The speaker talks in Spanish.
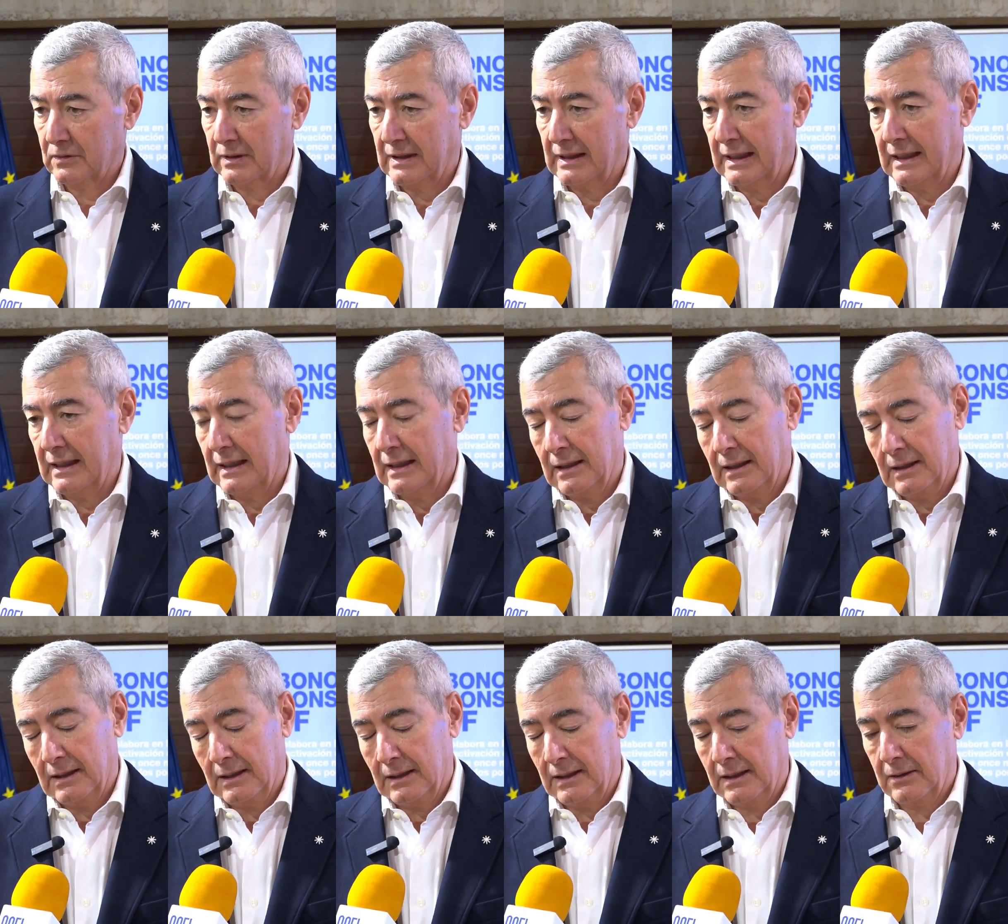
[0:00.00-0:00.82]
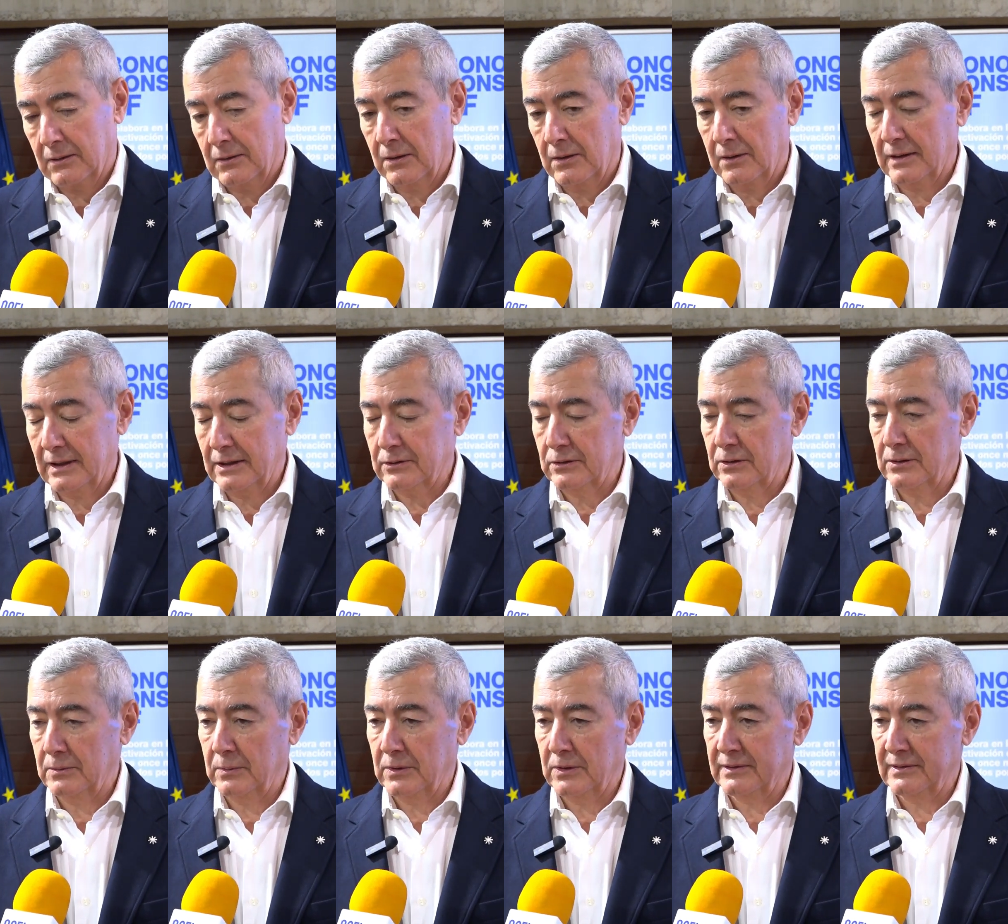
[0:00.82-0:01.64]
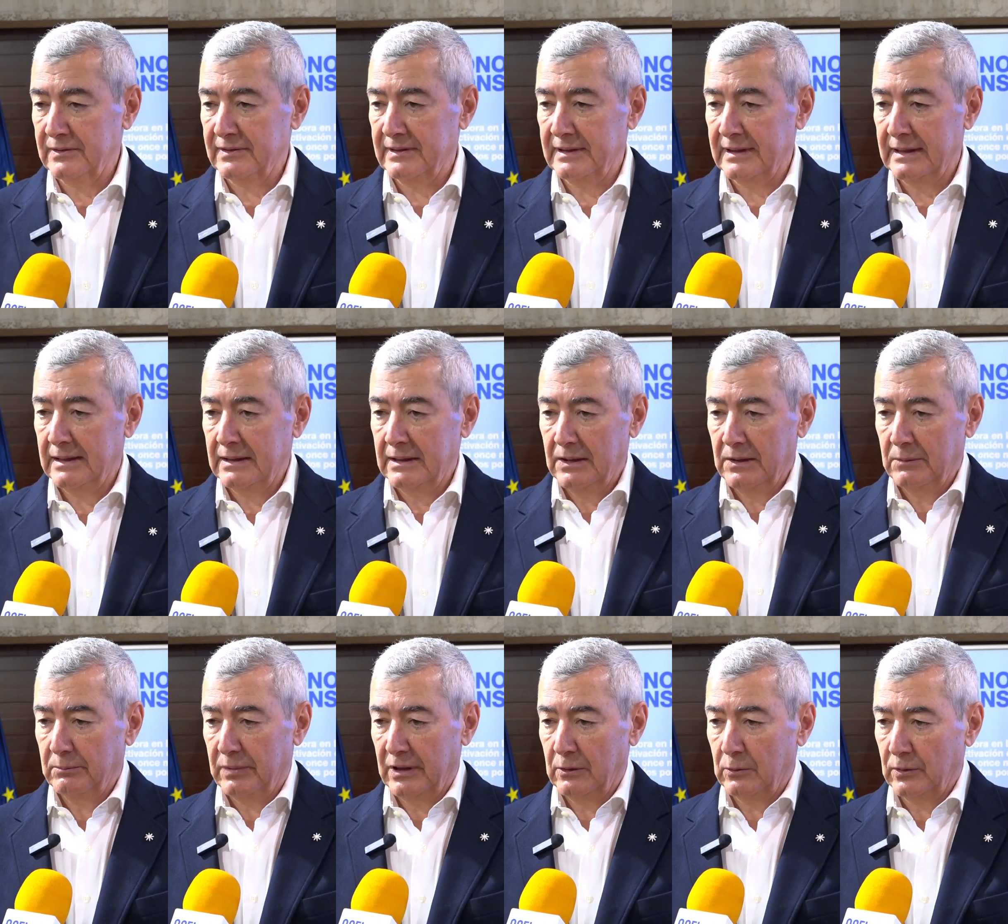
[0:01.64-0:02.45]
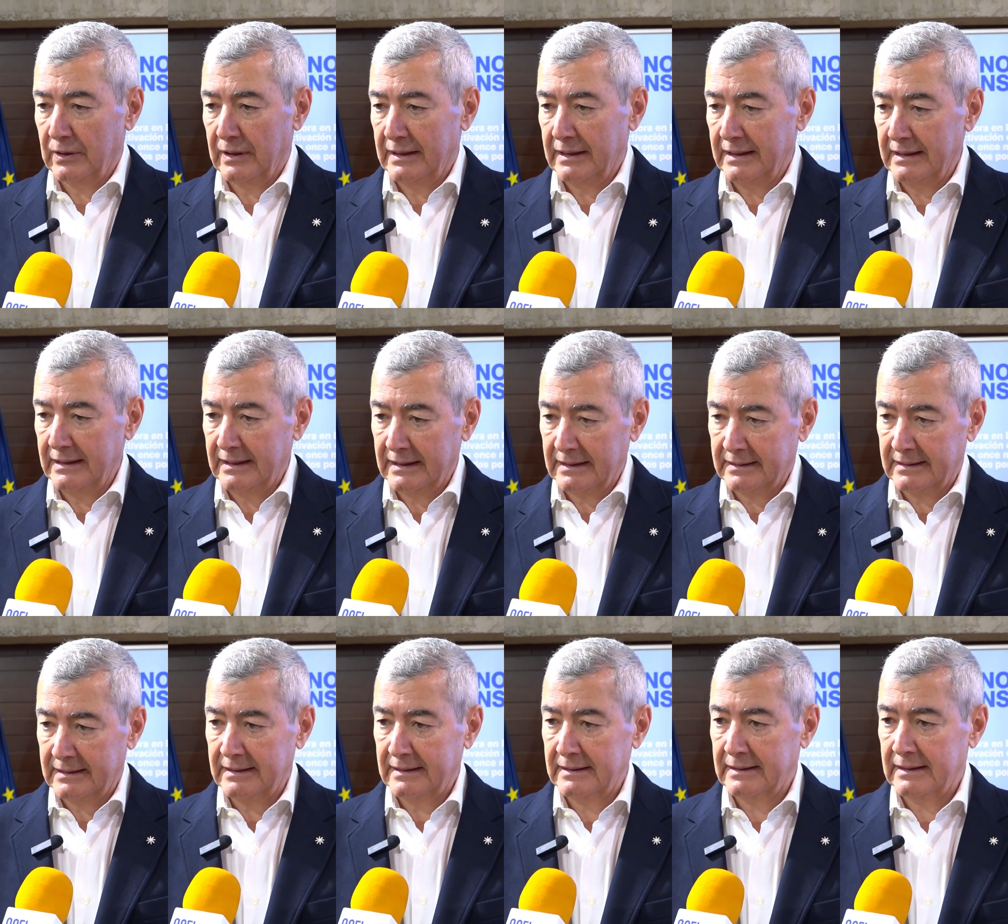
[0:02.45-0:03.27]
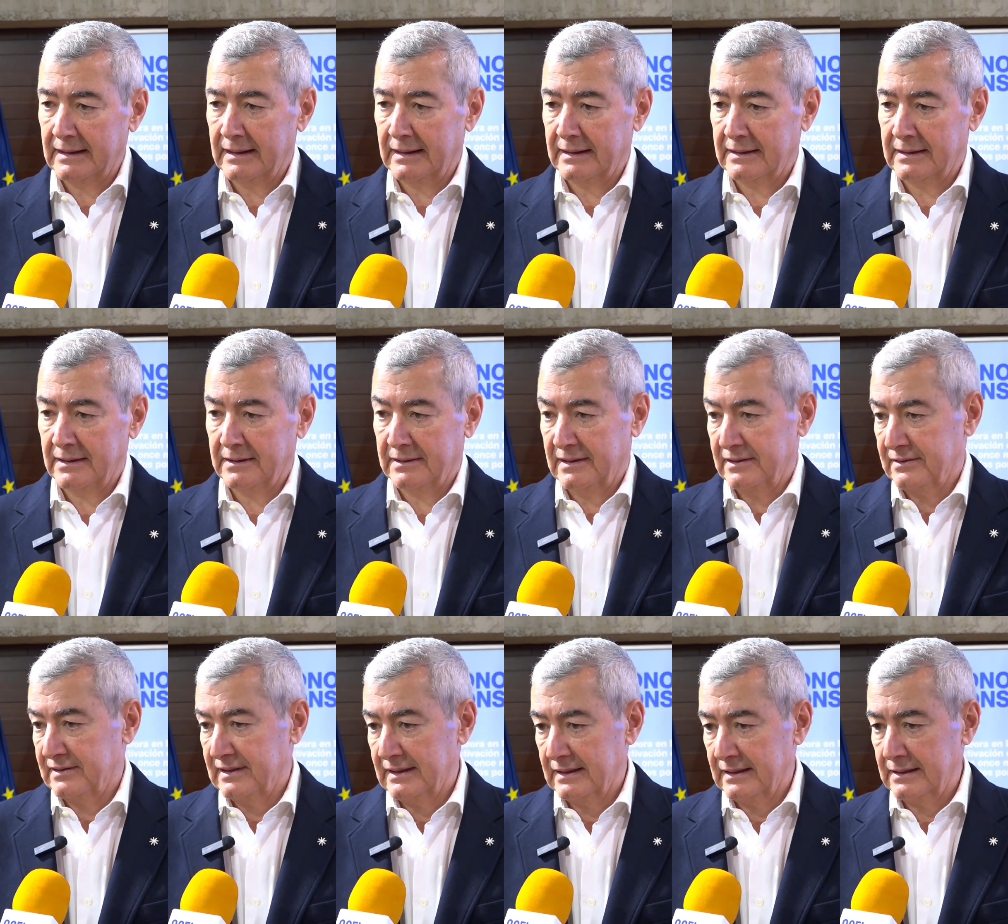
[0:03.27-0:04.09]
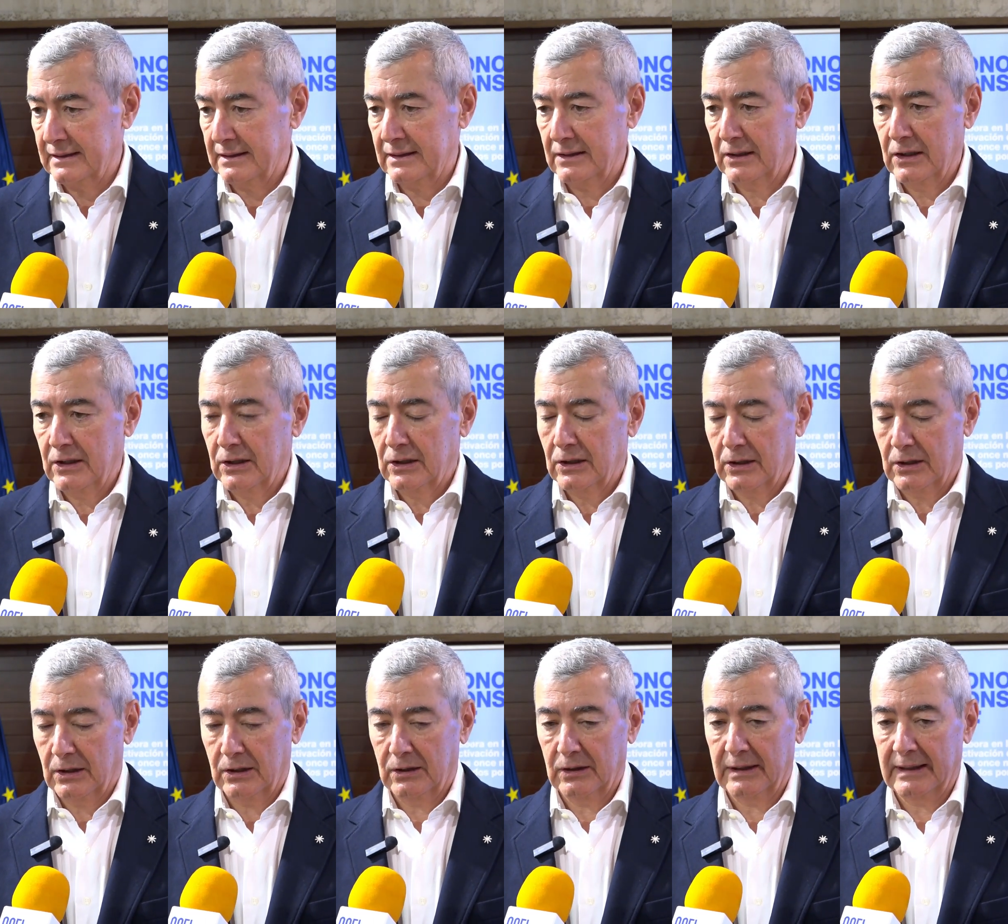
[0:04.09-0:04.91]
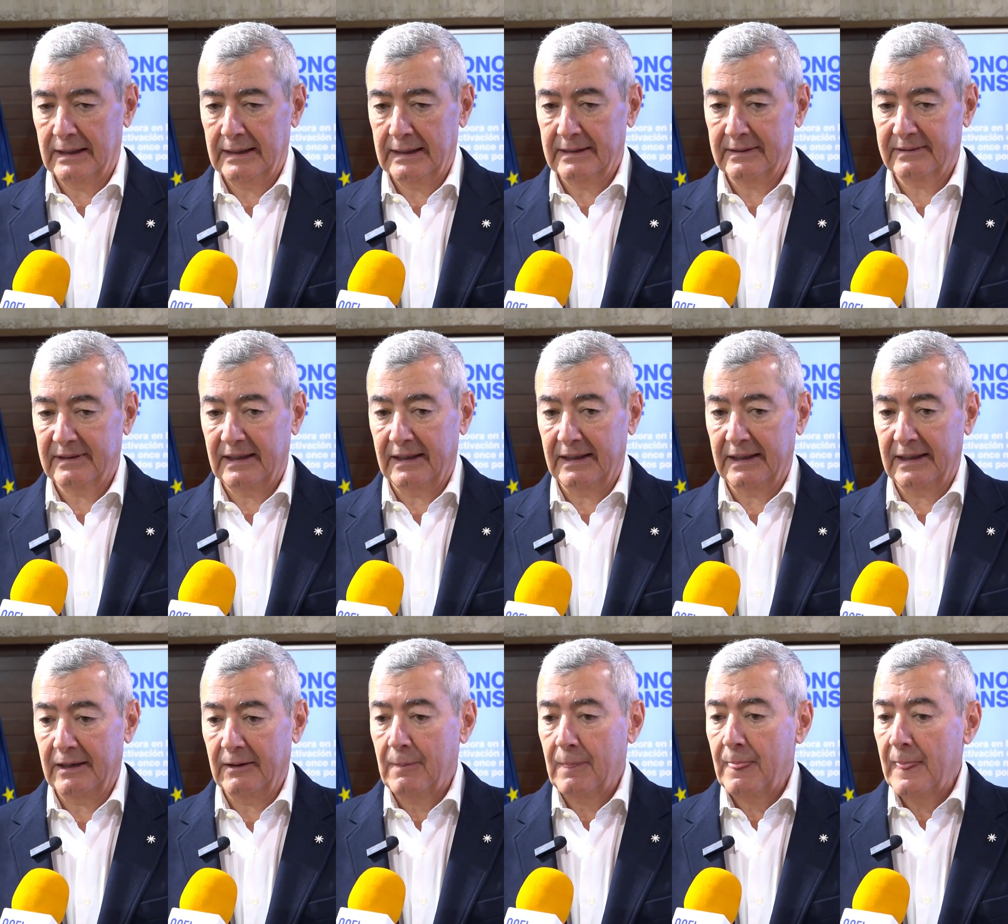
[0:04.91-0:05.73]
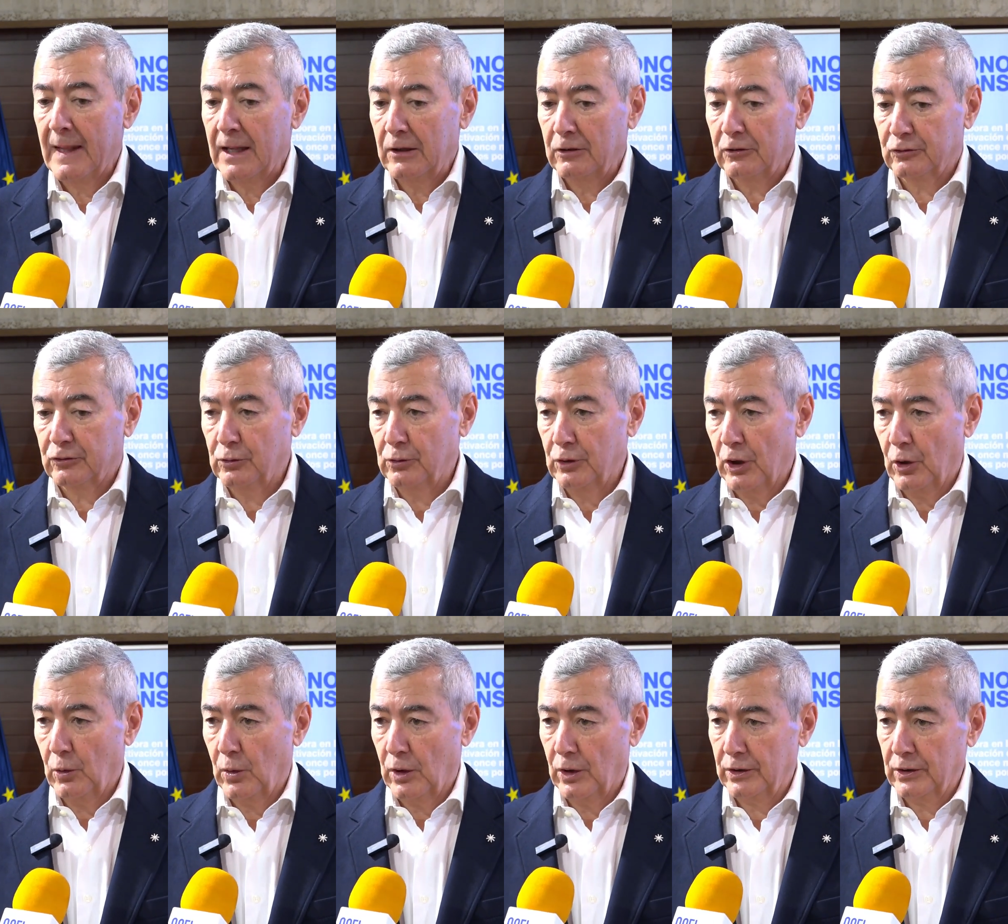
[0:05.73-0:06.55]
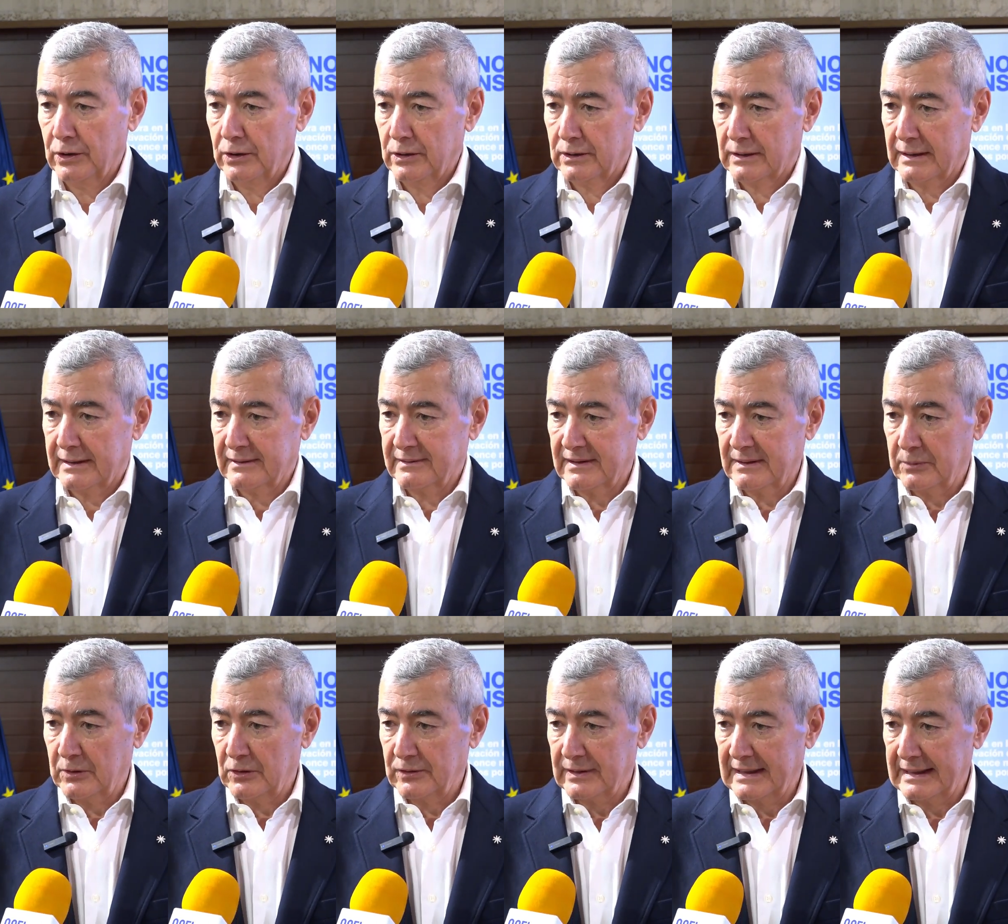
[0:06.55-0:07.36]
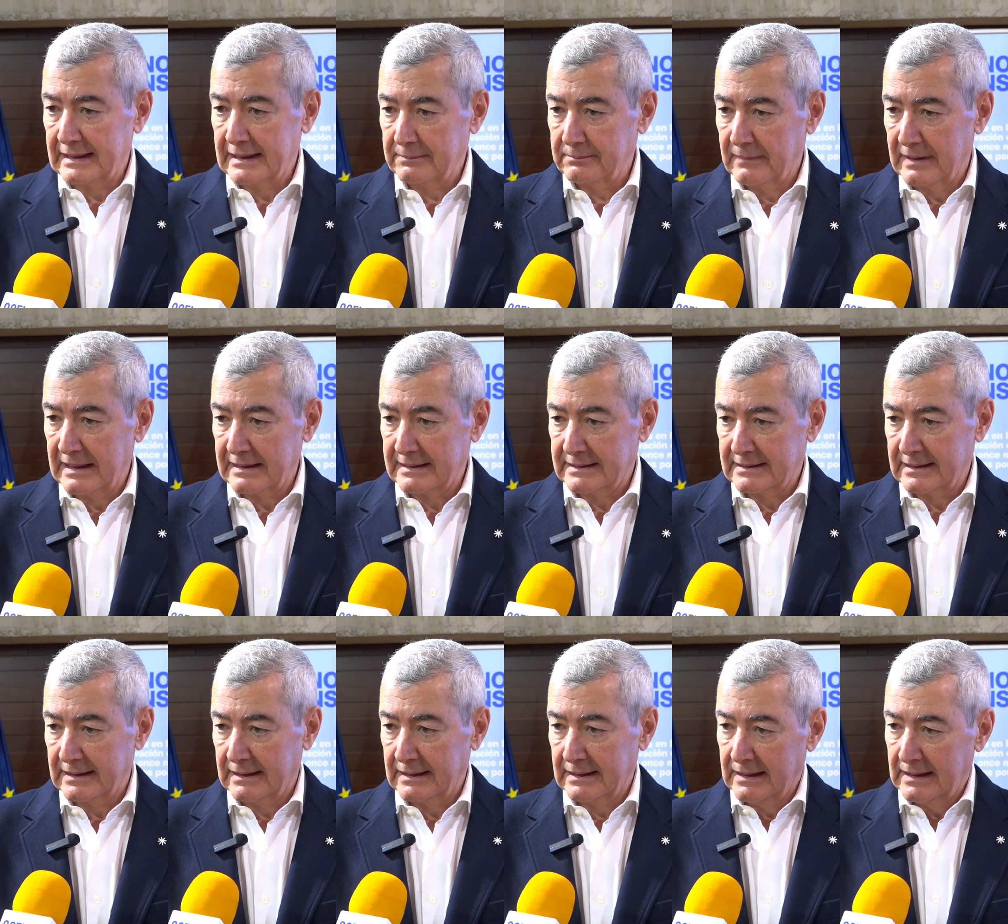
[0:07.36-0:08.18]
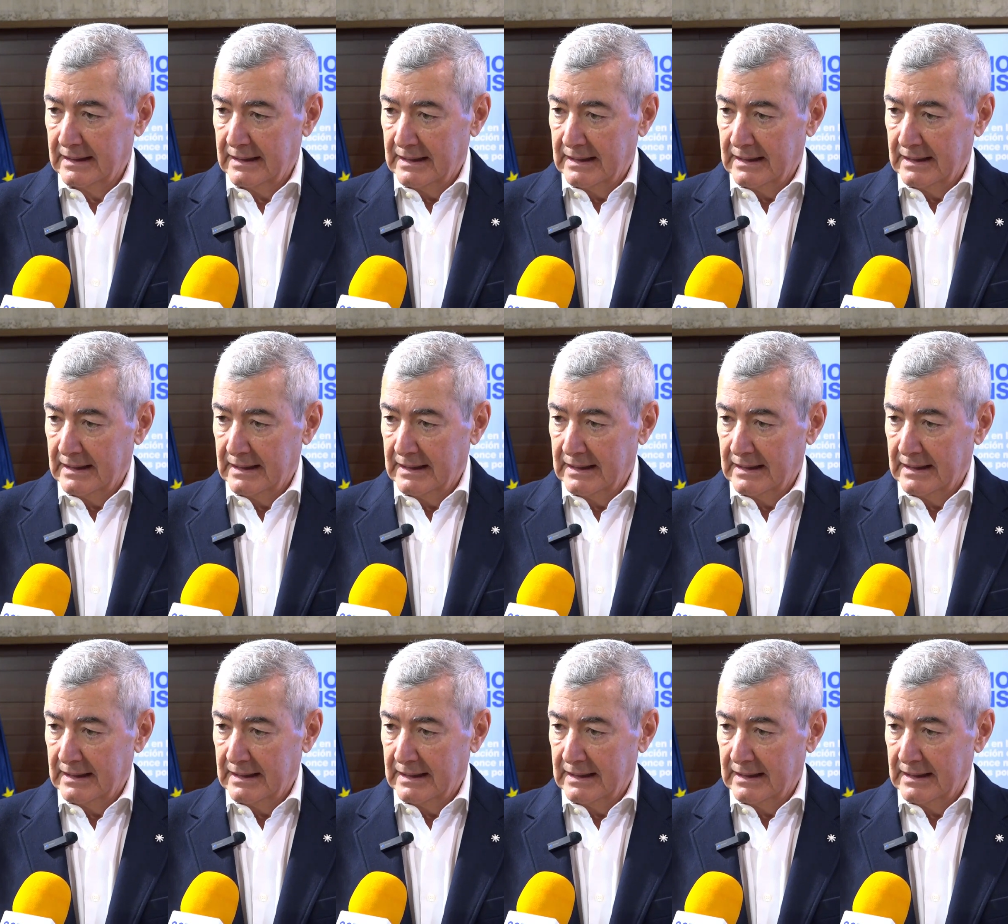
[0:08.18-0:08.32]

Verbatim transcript: Eh, en concreto puede ser peluquería, estética, esteticien, eh, esa área. Son unos bonos que se pondrán en marcha